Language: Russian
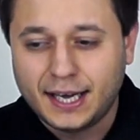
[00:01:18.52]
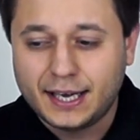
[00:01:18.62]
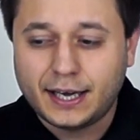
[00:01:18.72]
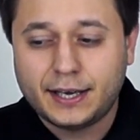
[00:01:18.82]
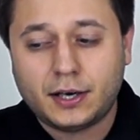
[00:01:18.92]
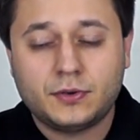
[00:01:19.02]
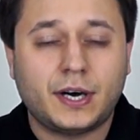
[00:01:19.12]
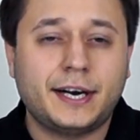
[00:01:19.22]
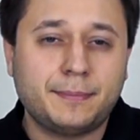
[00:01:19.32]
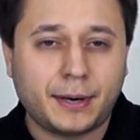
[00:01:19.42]
я ехал в
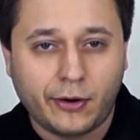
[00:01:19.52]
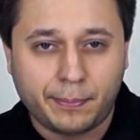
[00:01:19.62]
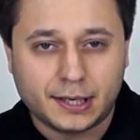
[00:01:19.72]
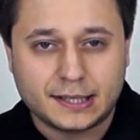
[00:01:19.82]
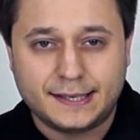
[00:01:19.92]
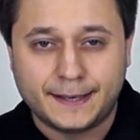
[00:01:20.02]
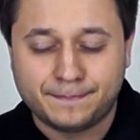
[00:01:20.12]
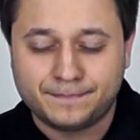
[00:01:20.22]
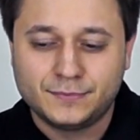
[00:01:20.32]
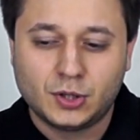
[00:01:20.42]
крайне правой полосе,
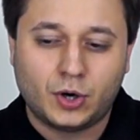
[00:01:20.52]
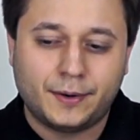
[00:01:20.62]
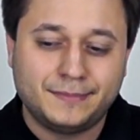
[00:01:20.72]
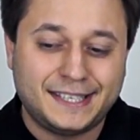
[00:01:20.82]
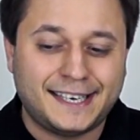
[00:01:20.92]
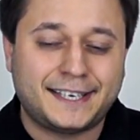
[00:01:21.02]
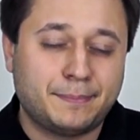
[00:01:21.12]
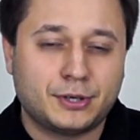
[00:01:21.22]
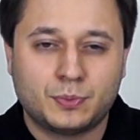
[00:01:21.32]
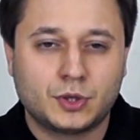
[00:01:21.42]
но десятки
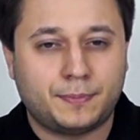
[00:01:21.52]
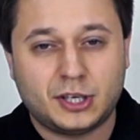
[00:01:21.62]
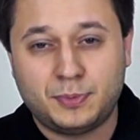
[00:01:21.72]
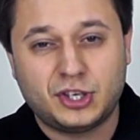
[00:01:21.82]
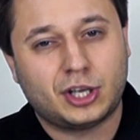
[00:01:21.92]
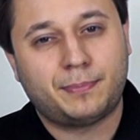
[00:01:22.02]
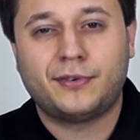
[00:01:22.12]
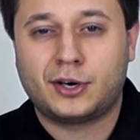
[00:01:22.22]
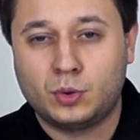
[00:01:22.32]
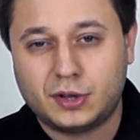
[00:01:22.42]
почему-то приспичило
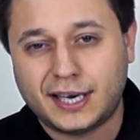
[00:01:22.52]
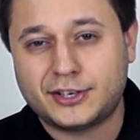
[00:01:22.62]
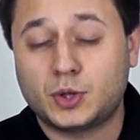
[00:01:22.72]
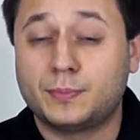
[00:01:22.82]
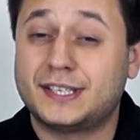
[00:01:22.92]
повернуть так, чтобы